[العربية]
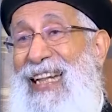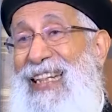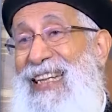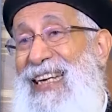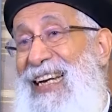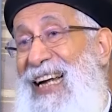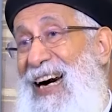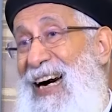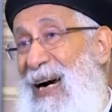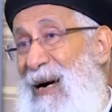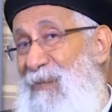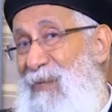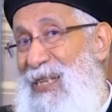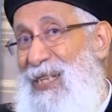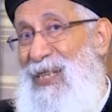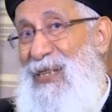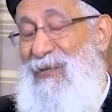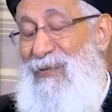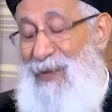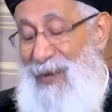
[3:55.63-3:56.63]
هدي لك
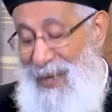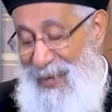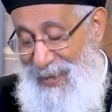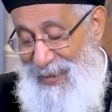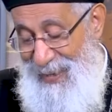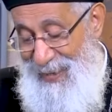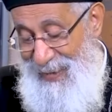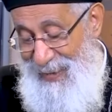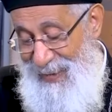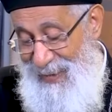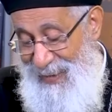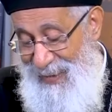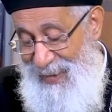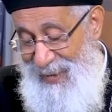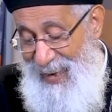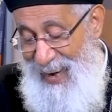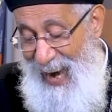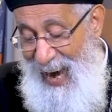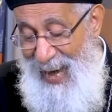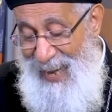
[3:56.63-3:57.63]
خمس صفات
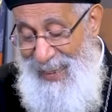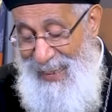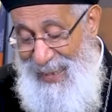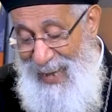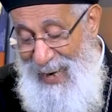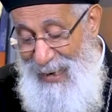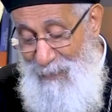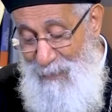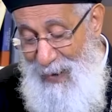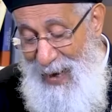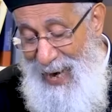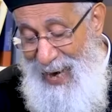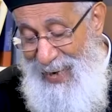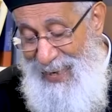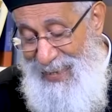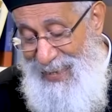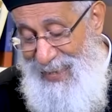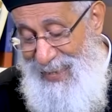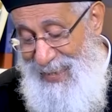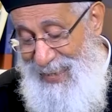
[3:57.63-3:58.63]
انت
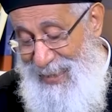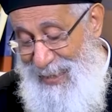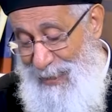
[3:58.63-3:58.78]
البائس